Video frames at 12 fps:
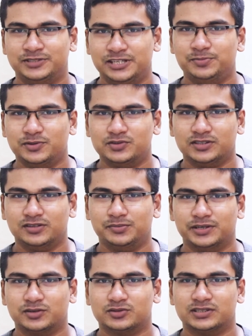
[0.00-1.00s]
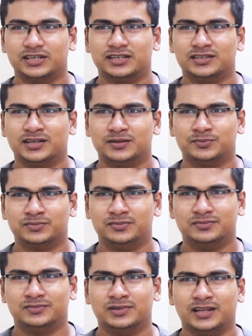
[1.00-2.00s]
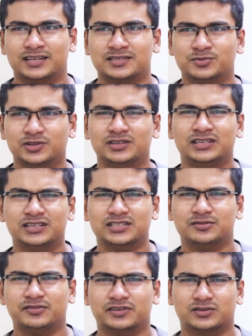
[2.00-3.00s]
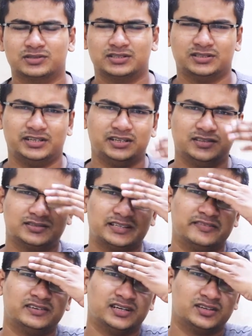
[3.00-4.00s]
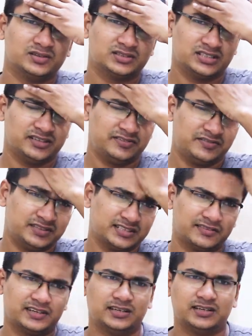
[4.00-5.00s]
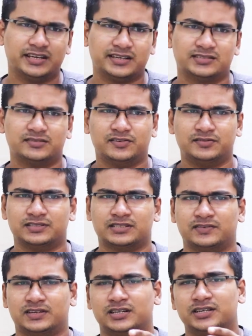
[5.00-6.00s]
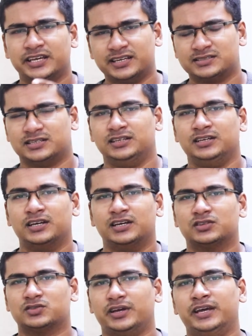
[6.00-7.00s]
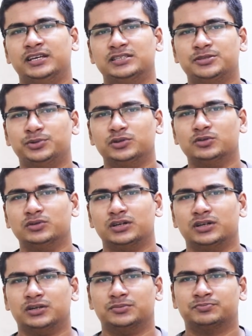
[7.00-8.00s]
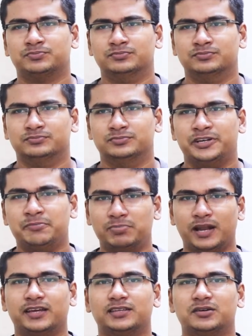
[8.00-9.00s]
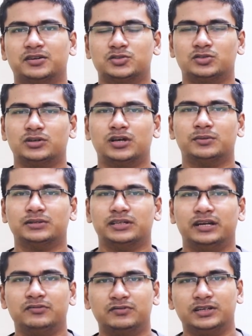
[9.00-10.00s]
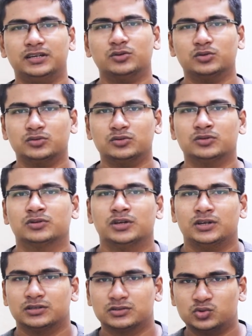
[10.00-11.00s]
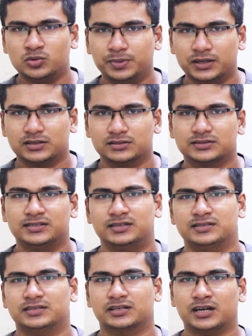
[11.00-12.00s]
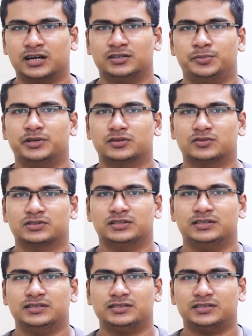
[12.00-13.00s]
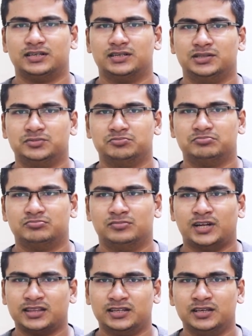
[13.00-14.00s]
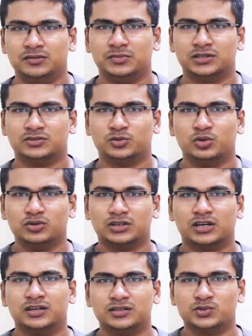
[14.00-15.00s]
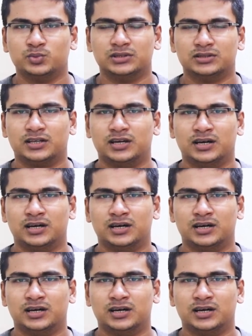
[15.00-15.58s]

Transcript: জিপিউ যেগুলো বের করছে লাস্ট মনে হয় তিনটা জিপি বের করছে রেডিয়ান সেভেন আর হচ্ছে এই ফিফটি সেভেন হান্ড্রেড এক্স আর ফিফটি সেভেন হান্ড্রেড এক্সটি সো এই জিপিইউ গুলোর রিপ্লাই দেওয়ার জন্য আমাদের এনভিডিয়া নতুন সুপার সিরিজের কার্ড বের করছে দিজ আর নাথিং বাট ওল্ড কার্ডস উইথ